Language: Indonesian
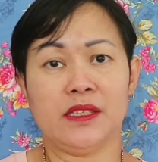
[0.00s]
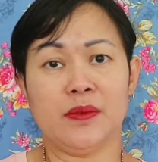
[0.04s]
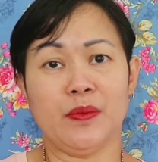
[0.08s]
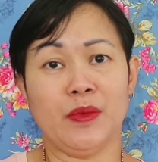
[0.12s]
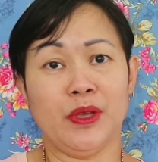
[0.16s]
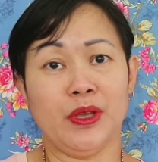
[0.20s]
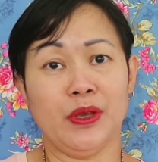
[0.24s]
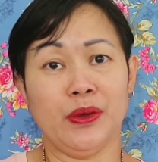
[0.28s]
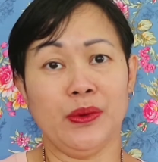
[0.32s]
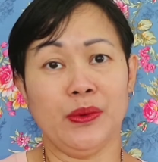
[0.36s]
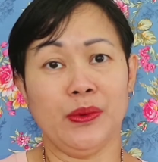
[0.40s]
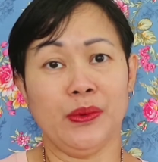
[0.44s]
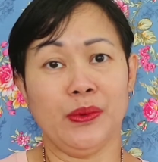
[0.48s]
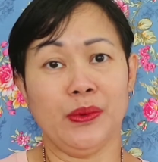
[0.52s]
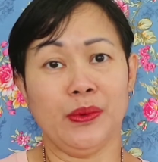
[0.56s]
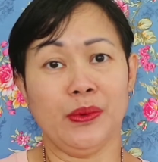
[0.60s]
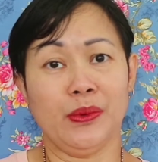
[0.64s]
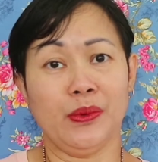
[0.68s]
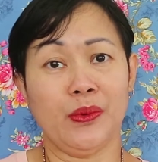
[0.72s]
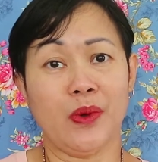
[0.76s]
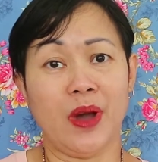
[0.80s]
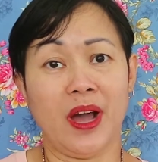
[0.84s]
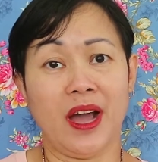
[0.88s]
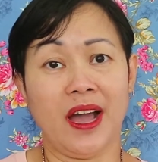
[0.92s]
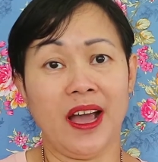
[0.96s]
seminggu
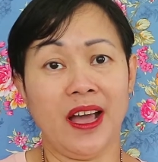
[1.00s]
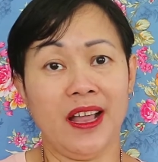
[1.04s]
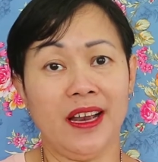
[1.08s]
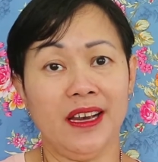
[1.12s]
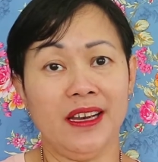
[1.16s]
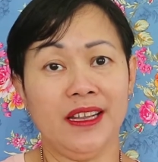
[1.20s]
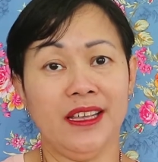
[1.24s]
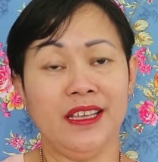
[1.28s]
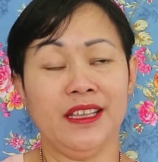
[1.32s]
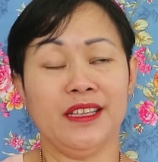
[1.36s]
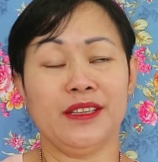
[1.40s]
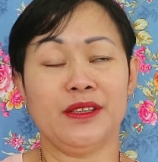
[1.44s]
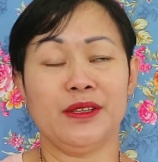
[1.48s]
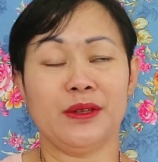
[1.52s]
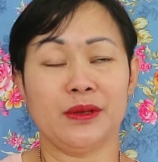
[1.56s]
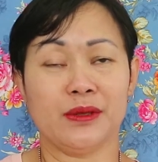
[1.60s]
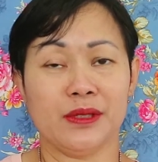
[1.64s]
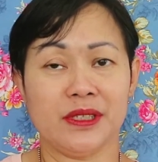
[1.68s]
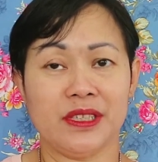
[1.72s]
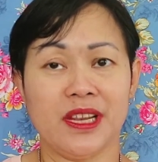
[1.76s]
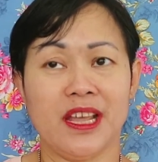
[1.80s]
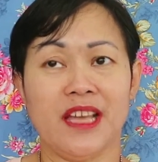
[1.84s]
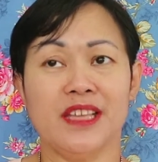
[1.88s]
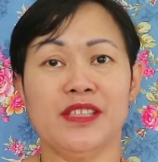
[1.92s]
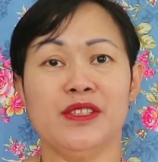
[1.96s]
dua kali
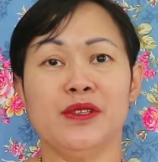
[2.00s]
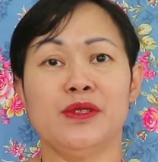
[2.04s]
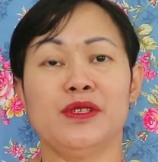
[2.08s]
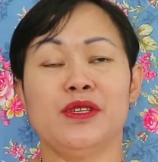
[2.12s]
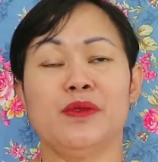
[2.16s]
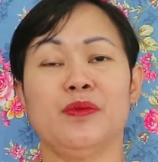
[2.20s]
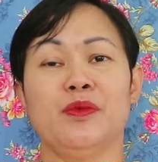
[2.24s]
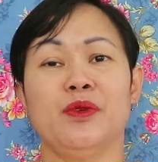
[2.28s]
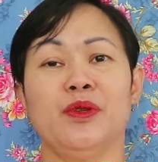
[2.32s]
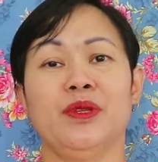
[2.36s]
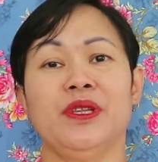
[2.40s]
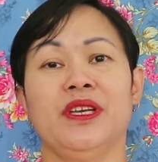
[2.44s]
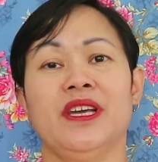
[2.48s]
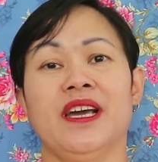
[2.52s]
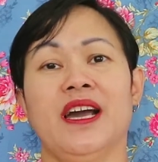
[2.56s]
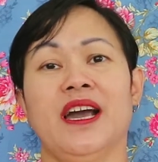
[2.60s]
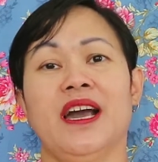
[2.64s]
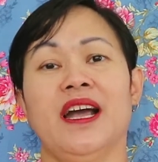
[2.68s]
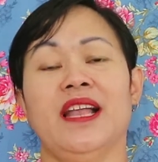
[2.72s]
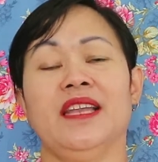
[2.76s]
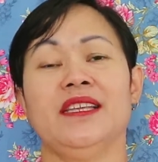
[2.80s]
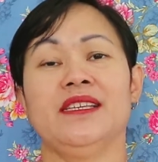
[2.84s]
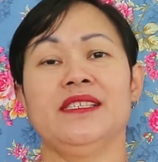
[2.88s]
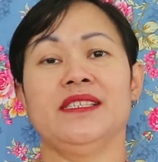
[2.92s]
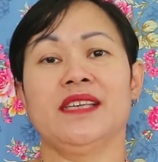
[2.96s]
terus lanjut seminggu tiga
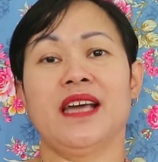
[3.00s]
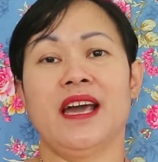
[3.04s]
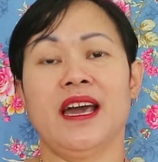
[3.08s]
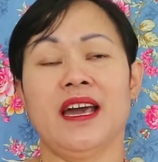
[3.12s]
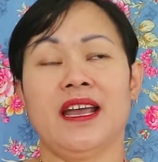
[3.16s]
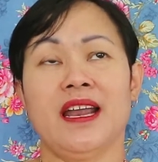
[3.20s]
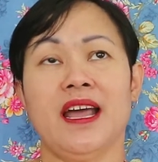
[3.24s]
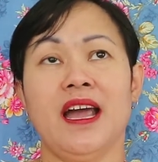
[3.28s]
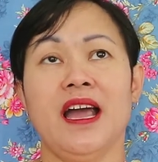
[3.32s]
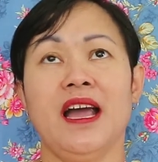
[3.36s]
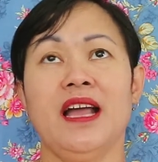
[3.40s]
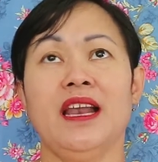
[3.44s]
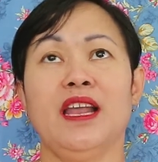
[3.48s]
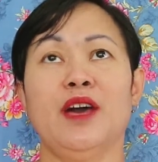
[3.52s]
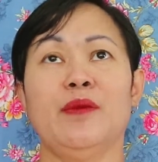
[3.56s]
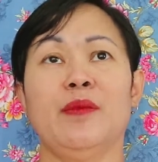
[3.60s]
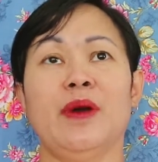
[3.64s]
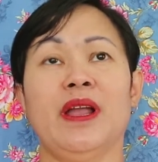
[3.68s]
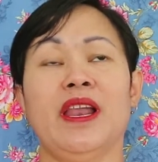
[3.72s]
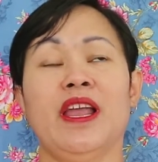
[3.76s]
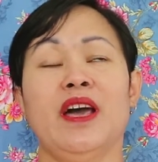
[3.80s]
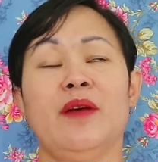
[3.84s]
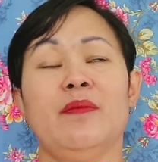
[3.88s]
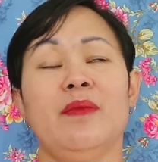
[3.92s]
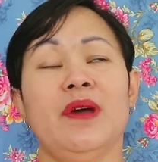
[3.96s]
kali sekarang
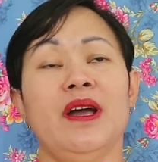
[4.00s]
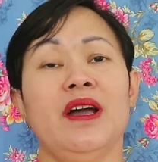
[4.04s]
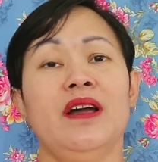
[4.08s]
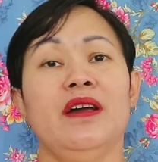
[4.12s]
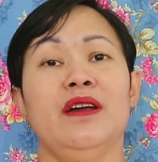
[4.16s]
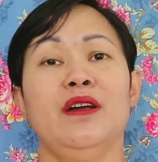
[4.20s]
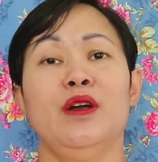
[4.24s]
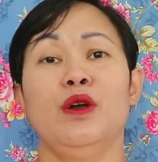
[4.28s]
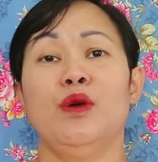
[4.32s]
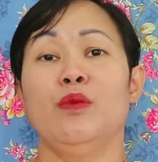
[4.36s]
lama-lama